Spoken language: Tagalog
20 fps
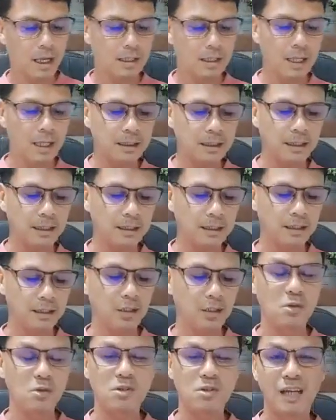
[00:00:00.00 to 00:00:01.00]
anak ng
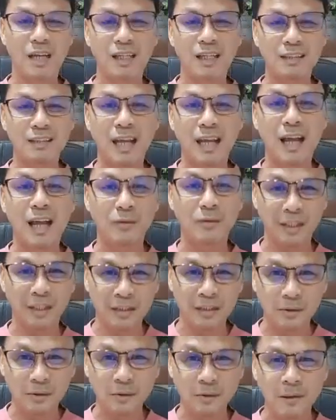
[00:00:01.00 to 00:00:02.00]
Diyos ang taong
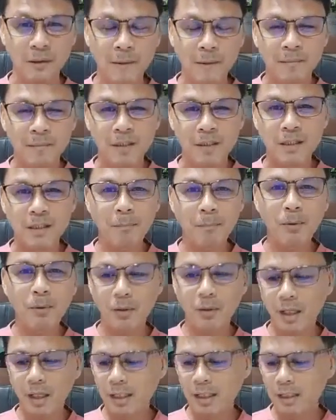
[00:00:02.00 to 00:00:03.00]
ito. Siya
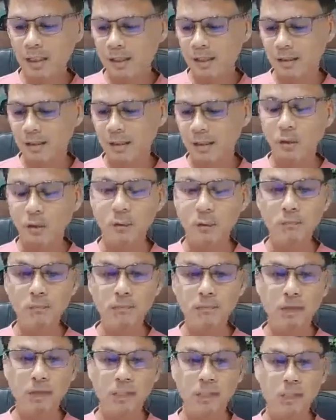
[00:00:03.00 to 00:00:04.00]
po ay
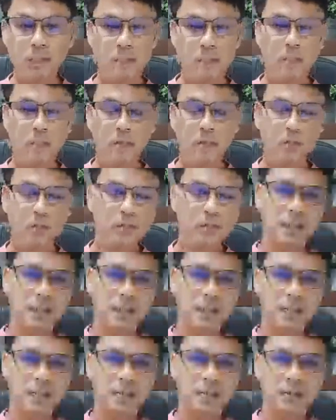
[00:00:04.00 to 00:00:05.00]
na-convince,
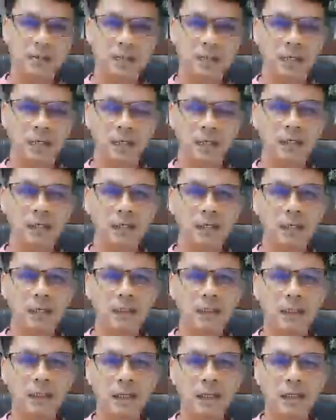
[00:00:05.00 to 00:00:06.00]
na-convince po siya
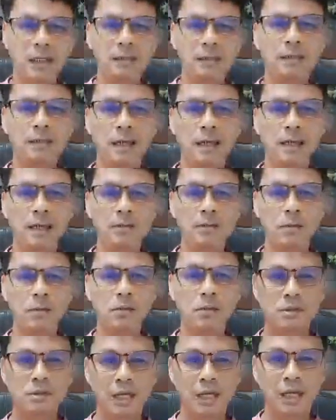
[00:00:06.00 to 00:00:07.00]
na si
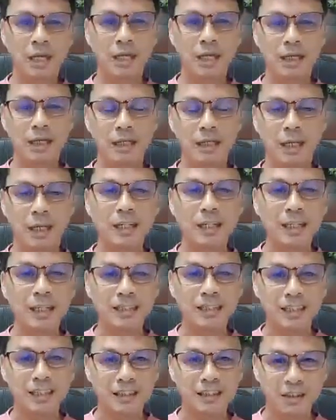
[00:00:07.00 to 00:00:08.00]
Jesus ay
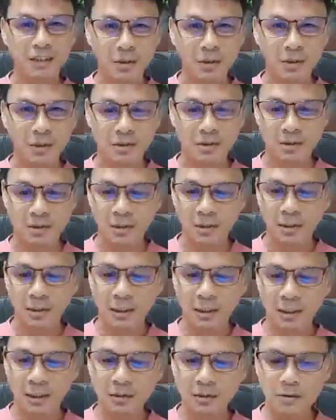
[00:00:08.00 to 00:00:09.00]
anak ng Diyos.
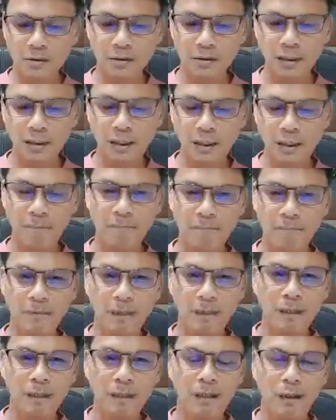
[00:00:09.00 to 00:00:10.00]
Itong
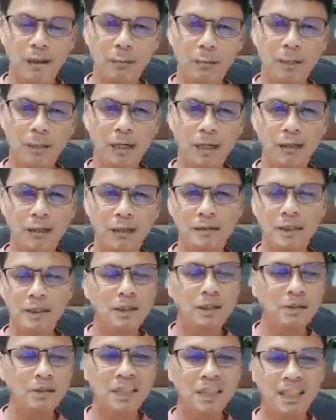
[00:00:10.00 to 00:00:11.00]
um, Kumbaga,
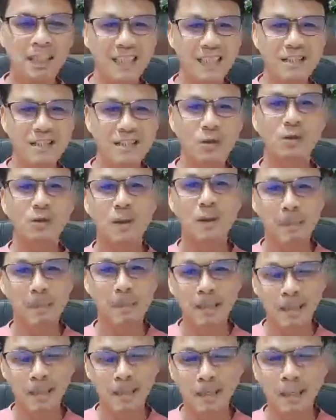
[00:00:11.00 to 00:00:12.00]
sino si Kristo sa
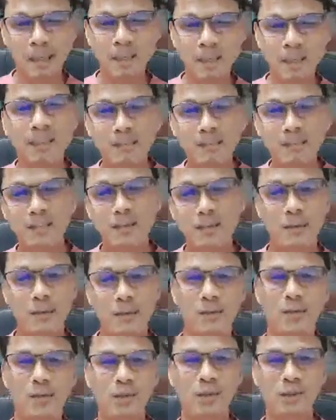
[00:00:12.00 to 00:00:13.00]
paningin ng
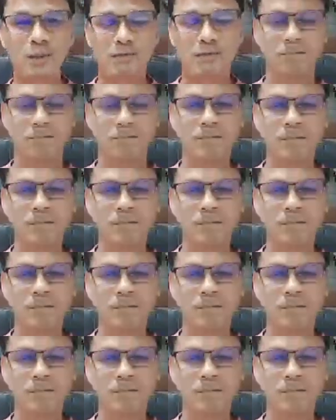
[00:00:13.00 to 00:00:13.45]
centurion?